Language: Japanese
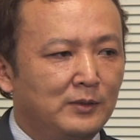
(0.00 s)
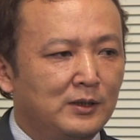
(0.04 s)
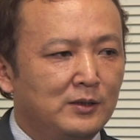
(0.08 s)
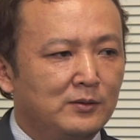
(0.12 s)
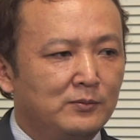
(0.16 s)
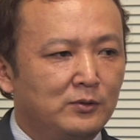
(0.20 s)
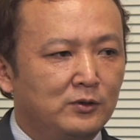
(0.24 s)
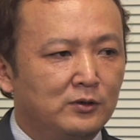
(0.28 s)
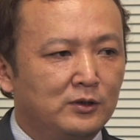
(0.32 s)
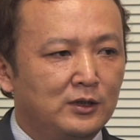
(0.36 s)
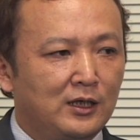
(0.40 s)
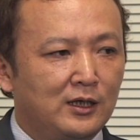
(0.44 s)
ま
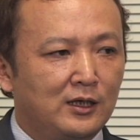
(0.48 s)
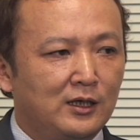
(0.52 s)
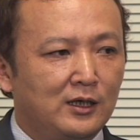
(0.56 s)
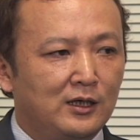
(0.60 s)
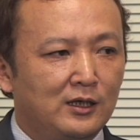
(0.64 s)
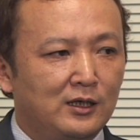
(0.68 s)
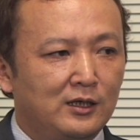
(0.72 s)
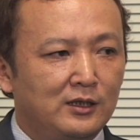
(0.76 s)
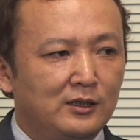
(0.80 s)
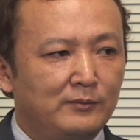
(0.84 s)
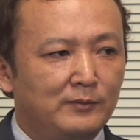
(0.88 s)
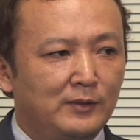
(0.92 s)
あ、僕ら
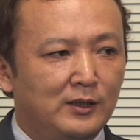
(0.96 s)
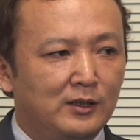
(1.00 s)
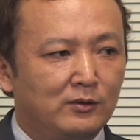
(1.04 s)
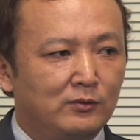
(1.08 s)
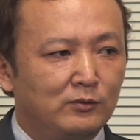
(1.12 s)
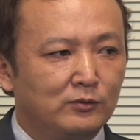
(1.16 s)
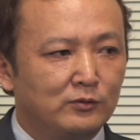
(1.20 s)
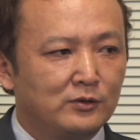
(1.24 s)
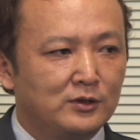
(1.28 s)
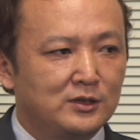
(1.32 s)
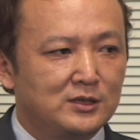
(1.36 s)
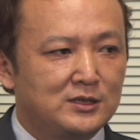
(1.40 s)
が今
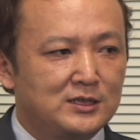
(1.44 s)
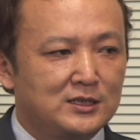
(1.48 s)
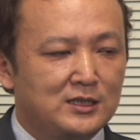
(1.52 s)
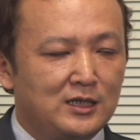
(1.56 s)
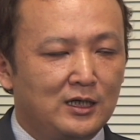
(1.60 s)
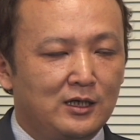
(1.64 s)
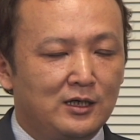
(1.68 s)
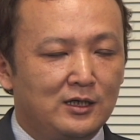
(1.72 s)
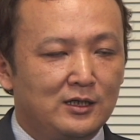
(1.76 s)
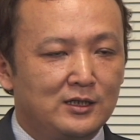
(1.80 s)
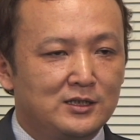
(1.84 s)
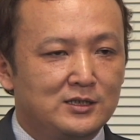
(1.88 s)
本当に
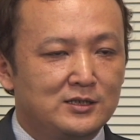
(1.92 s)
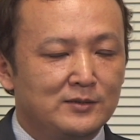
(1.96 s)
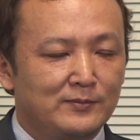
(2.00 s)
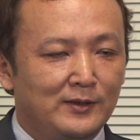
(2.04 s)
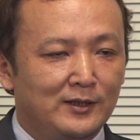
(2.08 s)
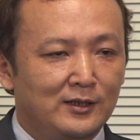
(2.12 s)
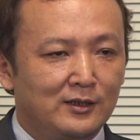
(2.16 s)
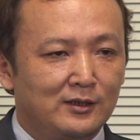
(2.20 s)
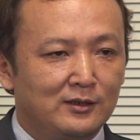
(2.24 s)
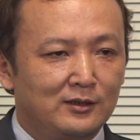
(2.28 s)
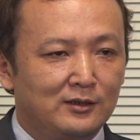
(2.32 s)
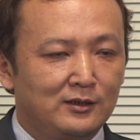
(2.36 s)
力一
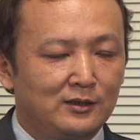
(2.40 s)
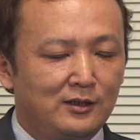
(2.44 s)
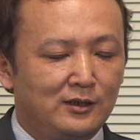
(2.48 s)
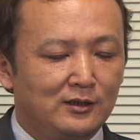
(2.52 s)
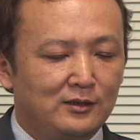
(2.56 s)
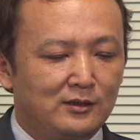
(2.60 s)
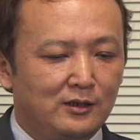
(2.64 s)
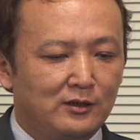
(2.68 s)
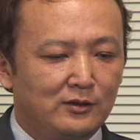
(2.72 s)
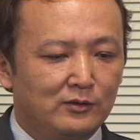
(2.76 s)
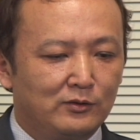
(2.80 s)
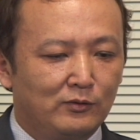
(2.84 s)
番入
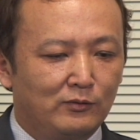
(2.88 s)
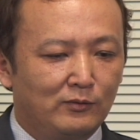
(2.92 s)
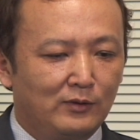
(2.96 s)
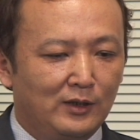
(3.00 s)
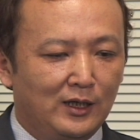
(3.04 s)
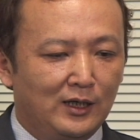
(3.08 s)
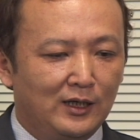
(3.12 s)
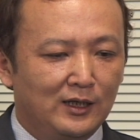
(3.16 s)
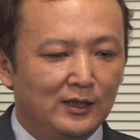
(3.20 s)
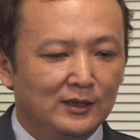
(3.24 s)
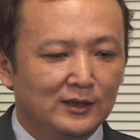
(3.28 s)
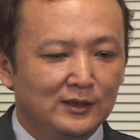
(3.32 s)
れてるの
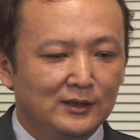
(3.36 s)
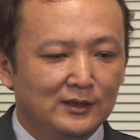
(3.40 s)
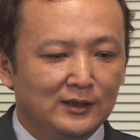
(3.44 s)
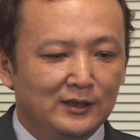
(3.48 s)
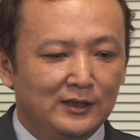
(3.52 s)
は、